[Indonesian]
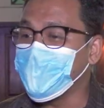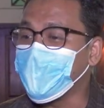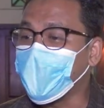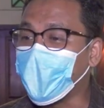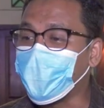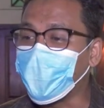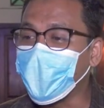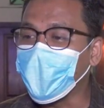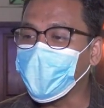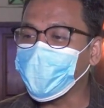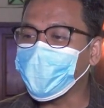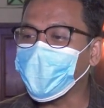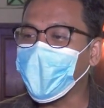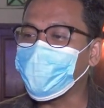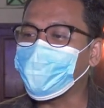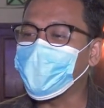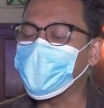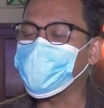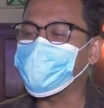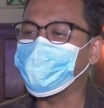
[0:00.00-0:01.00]
ngomongin
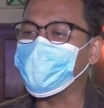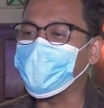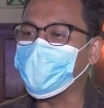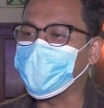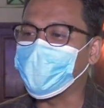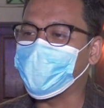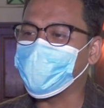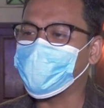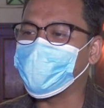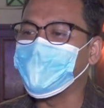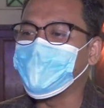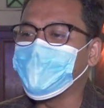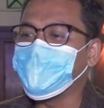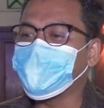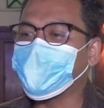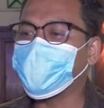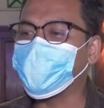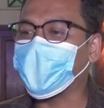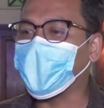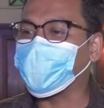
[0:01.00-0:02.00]
tentang pedes-pedes
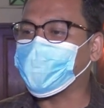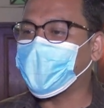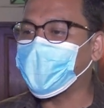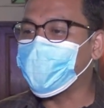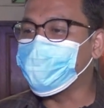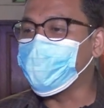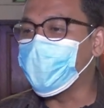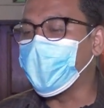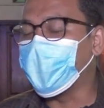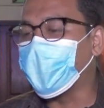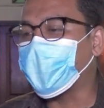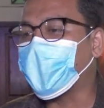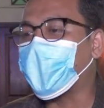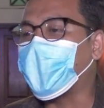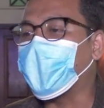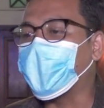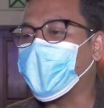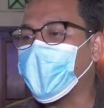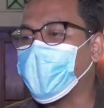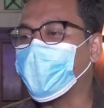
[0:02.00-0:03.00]
Ternyata di Bogor
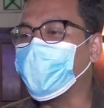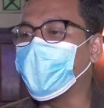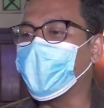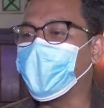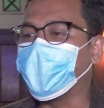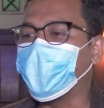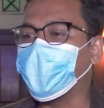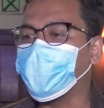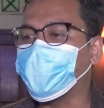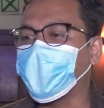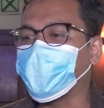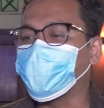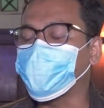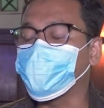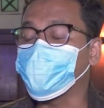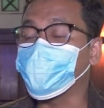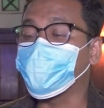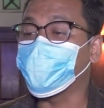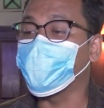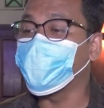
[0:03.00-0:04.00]
ada kuliner yang
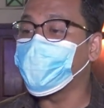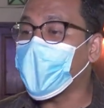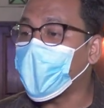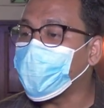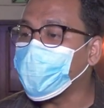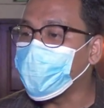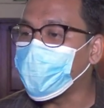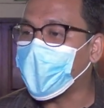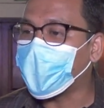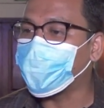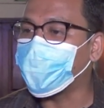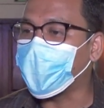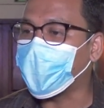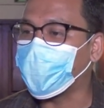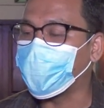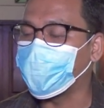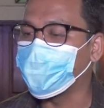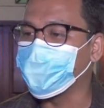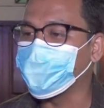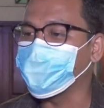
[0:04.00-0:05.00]
sudah dulu ada
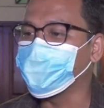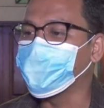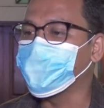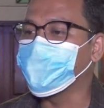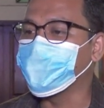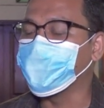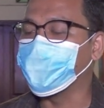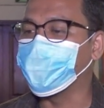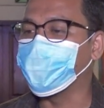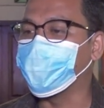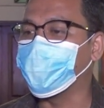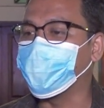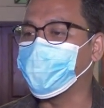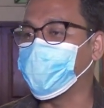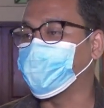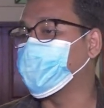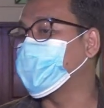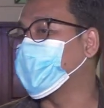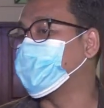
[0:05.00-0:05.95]
eh, Yaitu